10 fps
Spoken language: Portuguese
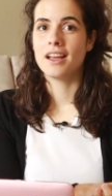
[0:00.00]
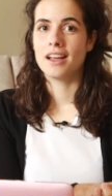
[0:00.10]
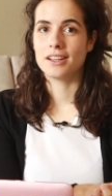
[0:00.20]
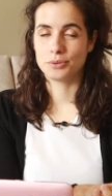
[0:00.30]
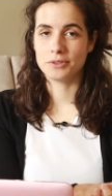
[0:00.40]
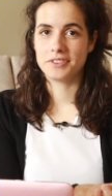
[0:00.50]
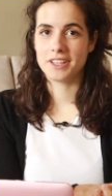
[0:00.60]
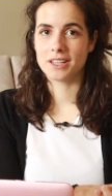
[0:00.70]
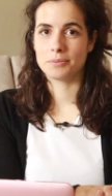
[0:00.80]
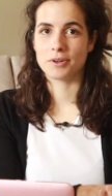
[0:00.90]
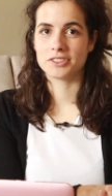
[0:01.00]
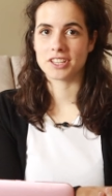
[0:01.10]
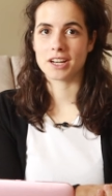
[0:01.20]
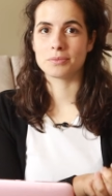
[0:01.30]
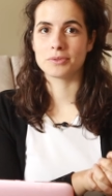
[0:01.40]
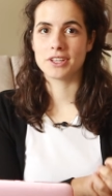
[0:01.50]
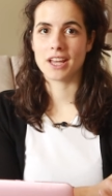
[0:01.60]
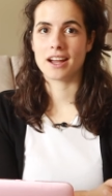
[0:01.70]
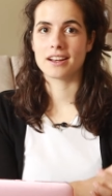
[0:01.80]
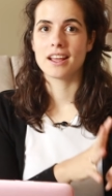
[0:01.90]
a tua vida, pode estar a
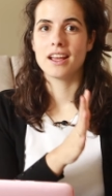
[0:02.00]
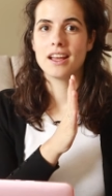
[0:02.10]
bloquear